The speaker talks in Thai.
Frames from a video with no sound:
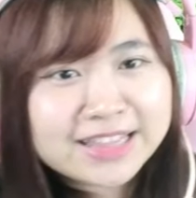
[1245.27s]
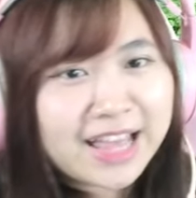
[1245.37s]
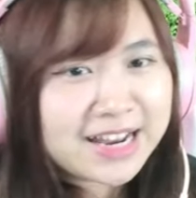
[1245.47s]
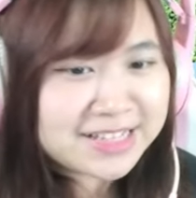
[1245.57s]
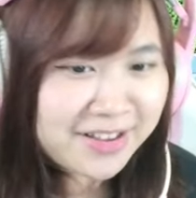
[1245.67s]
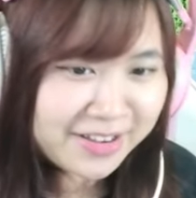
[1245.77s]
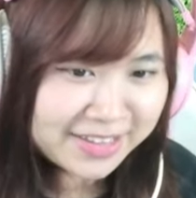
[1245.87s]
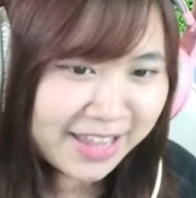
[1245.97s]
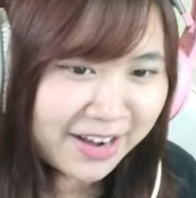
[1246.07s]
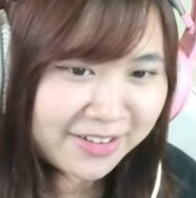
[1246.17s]
ต้าเดสกอร์คิท
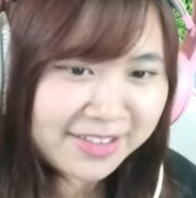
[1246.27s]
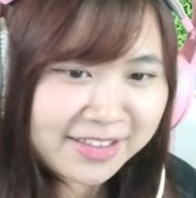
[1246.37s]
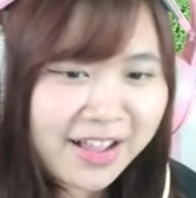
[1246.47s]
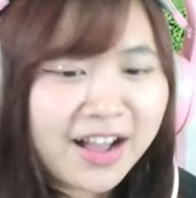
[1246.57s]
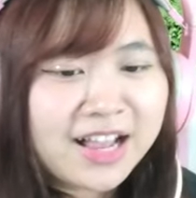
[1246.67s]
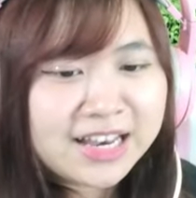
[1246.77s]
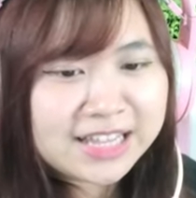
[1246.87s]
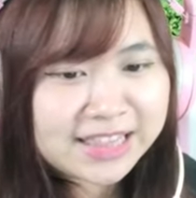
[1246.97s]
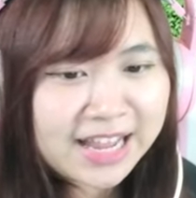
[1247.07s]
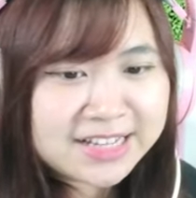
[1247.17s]
แคทแล้วก็ติ๊กต็อกลิ
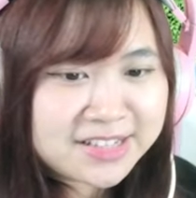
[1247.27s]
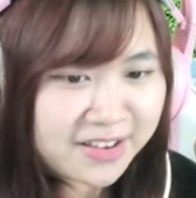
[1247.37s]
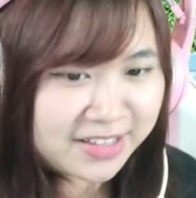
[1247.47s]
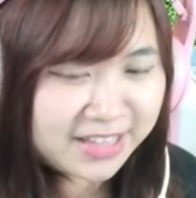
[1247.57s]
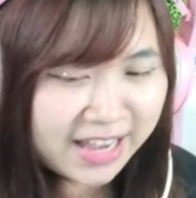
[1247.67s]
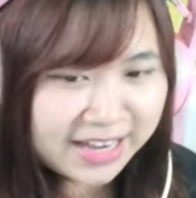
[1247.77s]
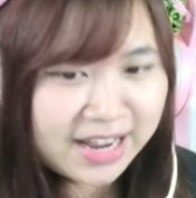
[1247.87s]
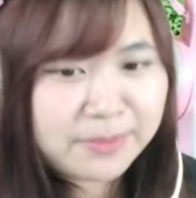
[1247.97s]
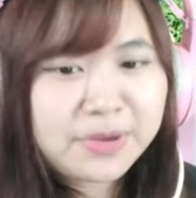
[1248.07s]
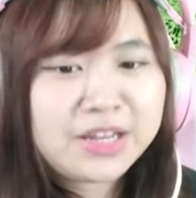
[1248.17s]
ต้าเดสกอร์คิทแคท
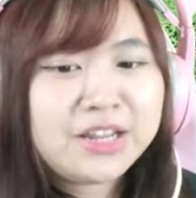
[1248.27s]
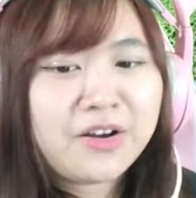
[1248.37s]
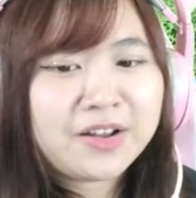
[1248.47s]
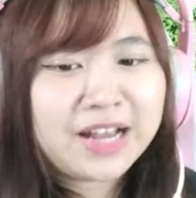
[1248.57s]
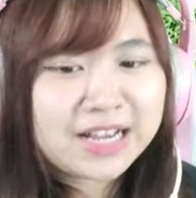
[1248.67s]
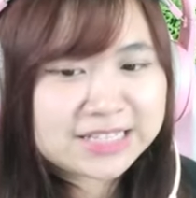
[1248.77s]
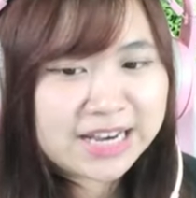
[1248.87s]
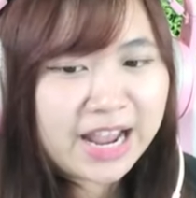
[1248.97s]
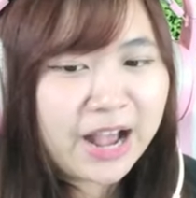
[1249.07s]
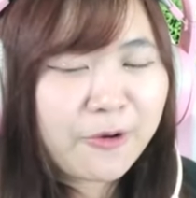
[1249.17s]
นะเพื่อที่น้องนะคะจะ
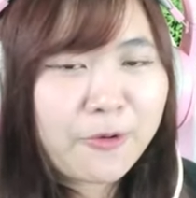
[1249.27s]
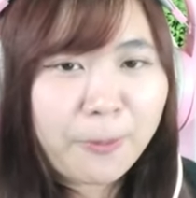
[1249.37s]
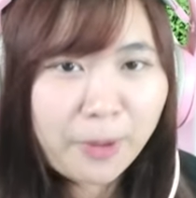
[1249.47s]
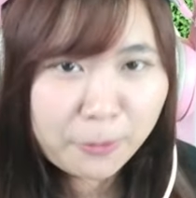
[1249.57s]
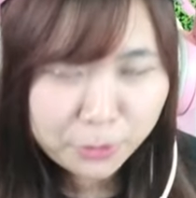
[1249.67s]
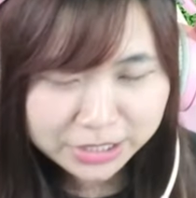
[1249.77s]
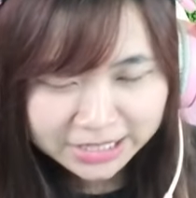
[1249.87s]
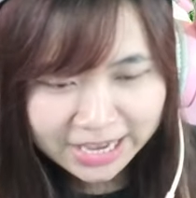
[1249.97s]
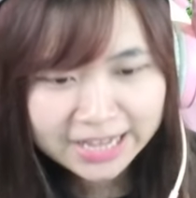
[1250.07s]
ได้เข้ากลุ่มครอบครัวคิทแค